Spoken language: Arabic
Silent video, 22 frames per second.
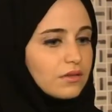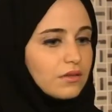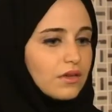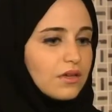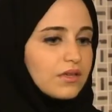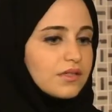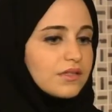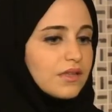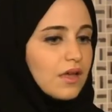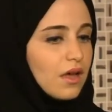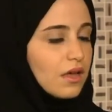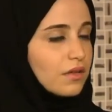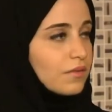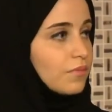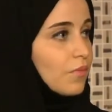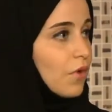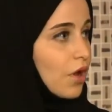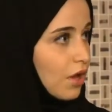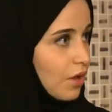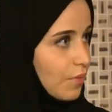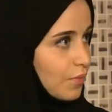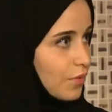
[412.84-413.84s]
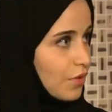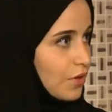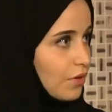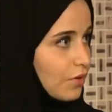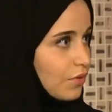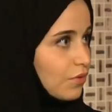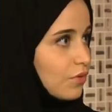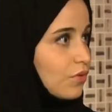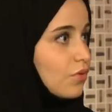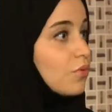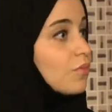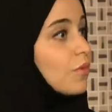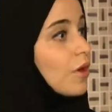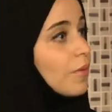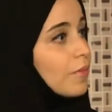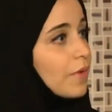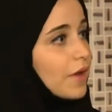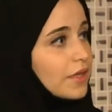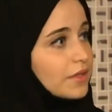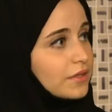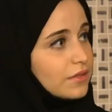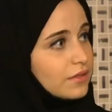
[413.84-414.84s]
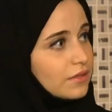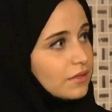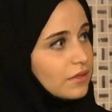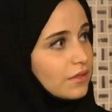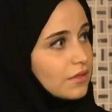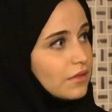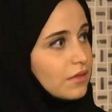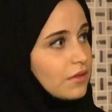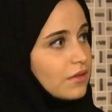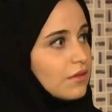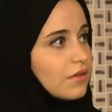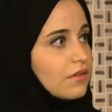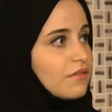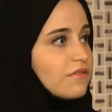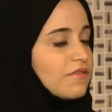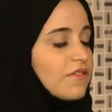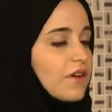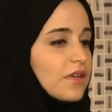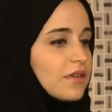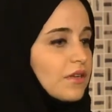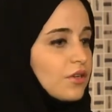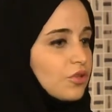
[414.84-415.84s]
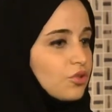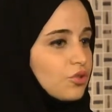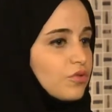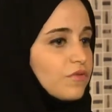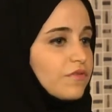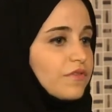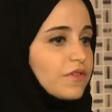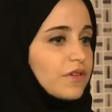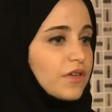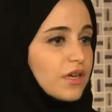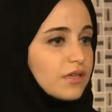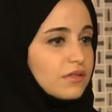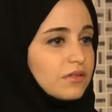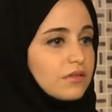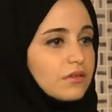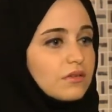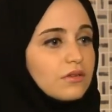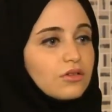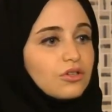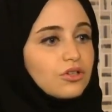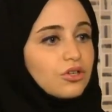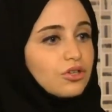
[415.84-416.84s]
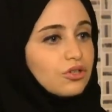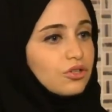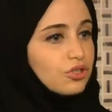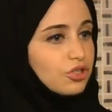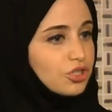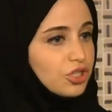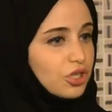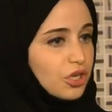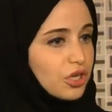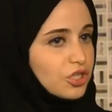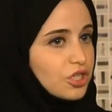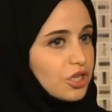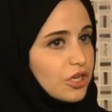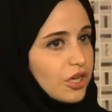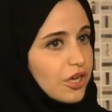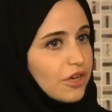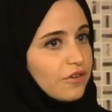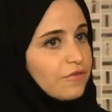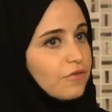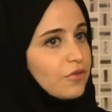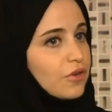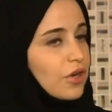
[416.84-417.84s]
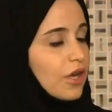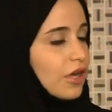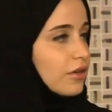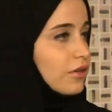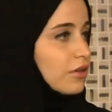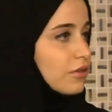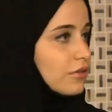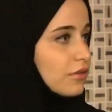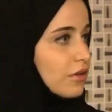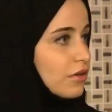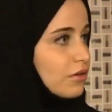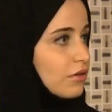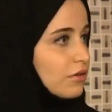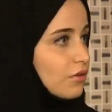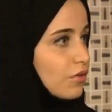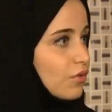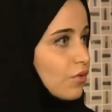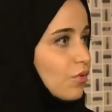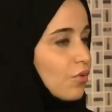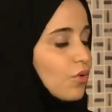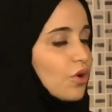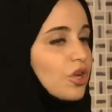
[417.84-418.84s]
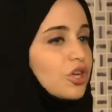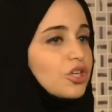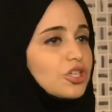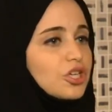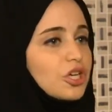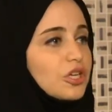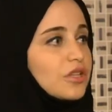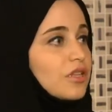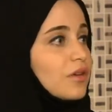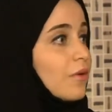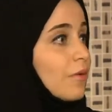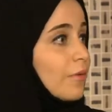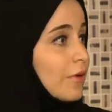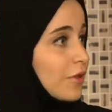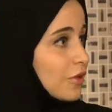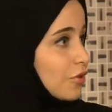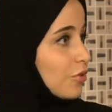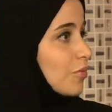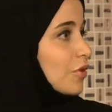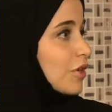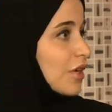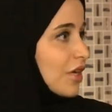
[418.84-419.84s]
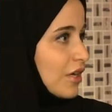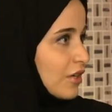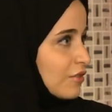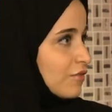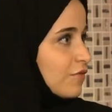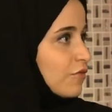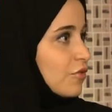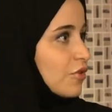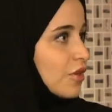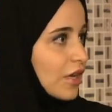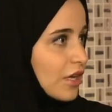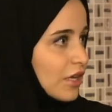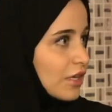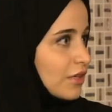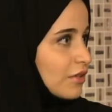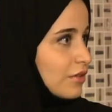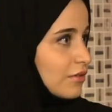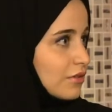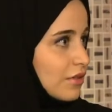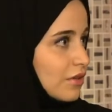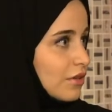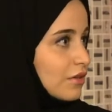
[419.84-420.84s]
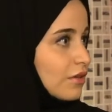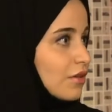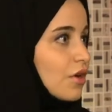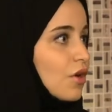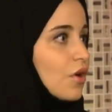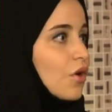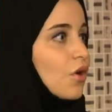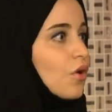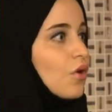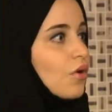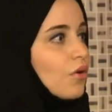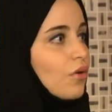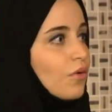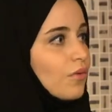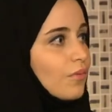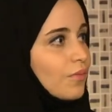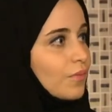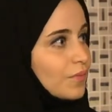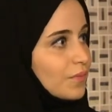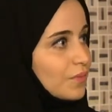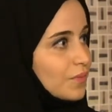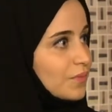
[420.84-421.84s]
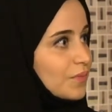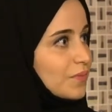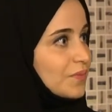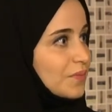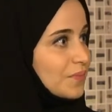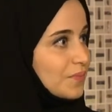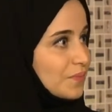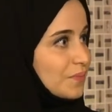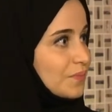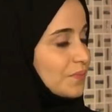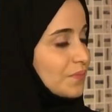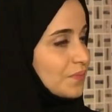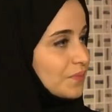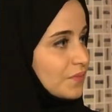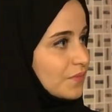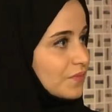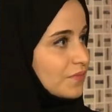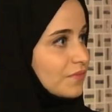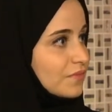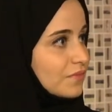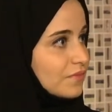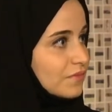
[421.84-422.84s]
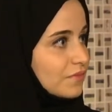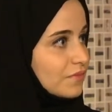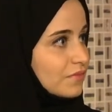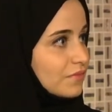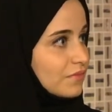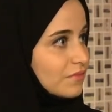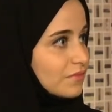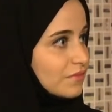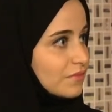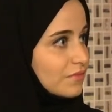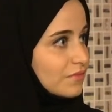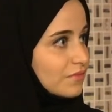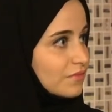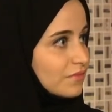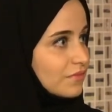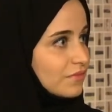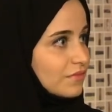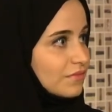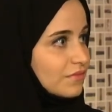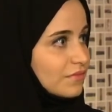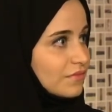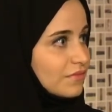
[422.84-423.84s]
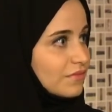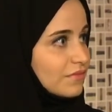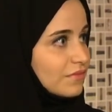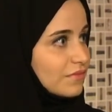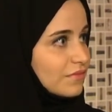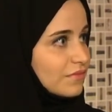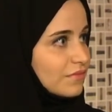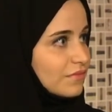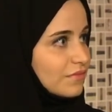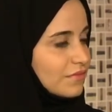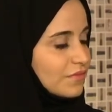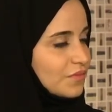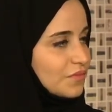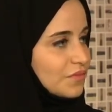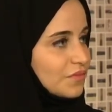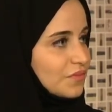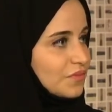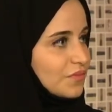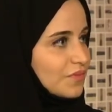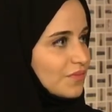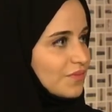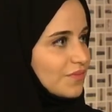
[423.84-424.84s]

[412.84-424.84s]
احصاءات ما قبل وما بعد فاحنا نشوف الناس ايش اللي يعرفونه عن قطر وايش اهتماماتهم انه يعرفونها عن قطر؟ هذا سؤالي كان آه تشوفين ان هالفعاليات آه،